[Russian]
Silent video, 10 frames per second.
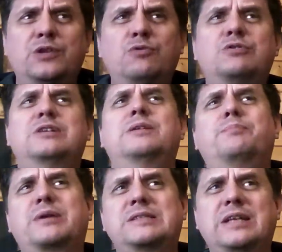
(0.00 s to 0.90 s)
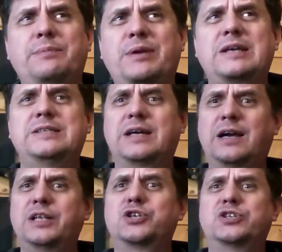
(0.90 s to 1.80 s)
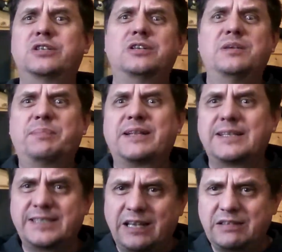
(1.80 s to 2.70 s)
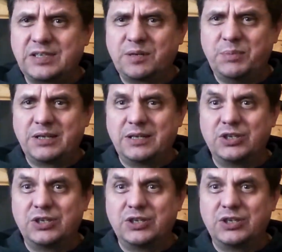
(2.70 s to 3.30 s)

Но ну, вот это простая практика, конечно, это не панацея от всех бед.